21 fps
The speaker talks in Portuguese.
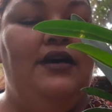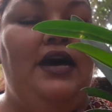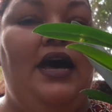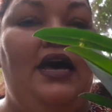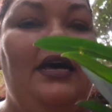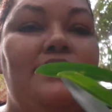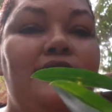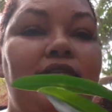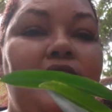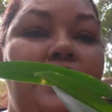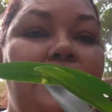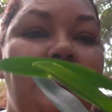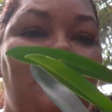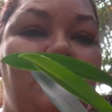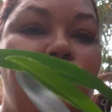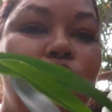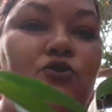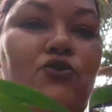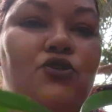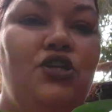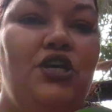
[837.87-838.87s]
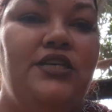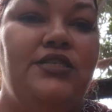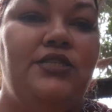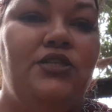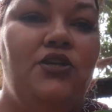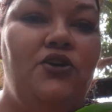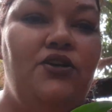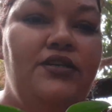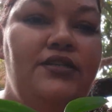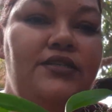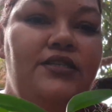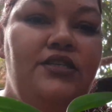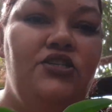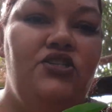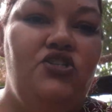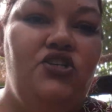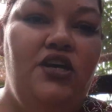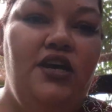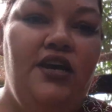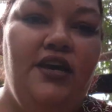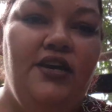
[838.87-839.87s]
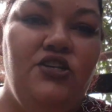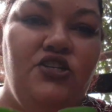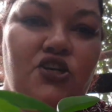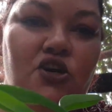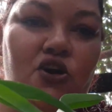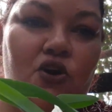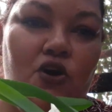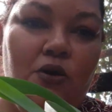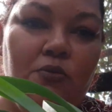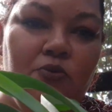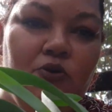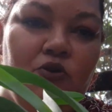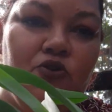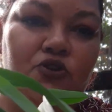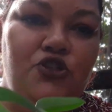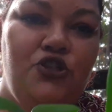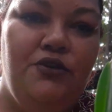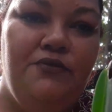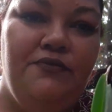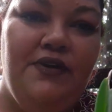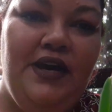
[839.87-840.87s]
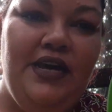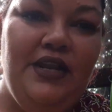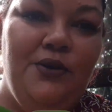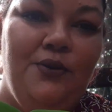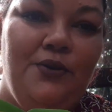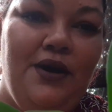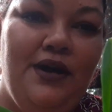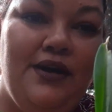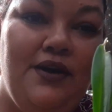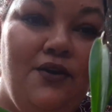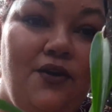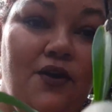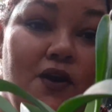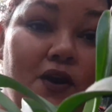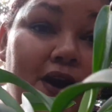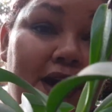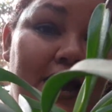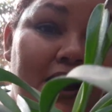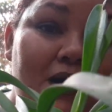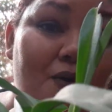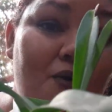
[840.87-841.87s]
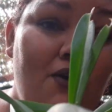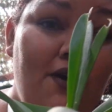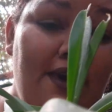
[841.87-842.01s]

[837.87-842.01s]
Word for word: Aceito sugestões e dicas de como cultivar em local